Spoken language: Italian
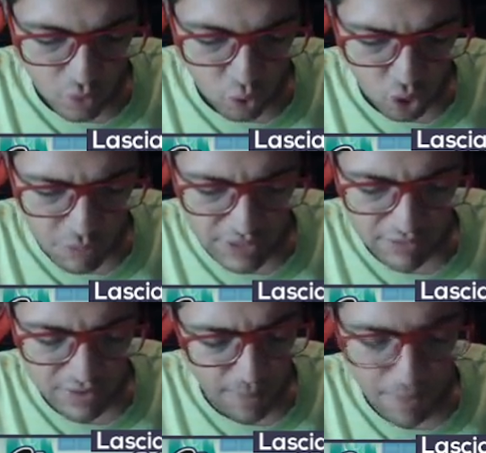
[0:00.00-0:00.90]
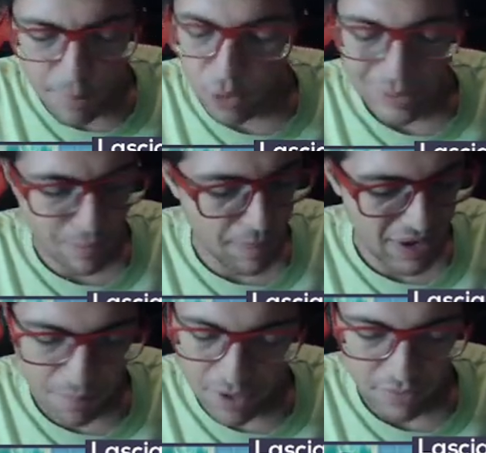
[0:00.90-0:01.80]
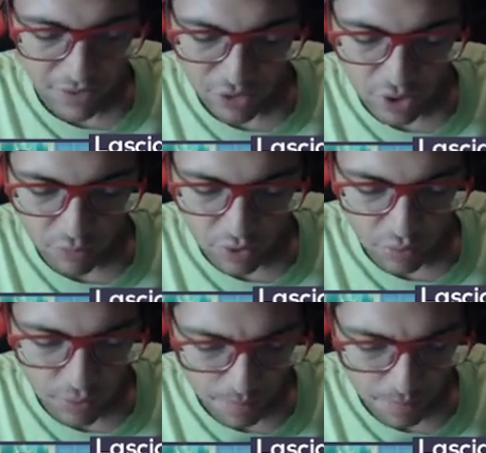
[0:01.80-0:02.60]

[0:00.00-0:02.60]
Turbine di sabbia e potrebbe pararmela facile pure qua.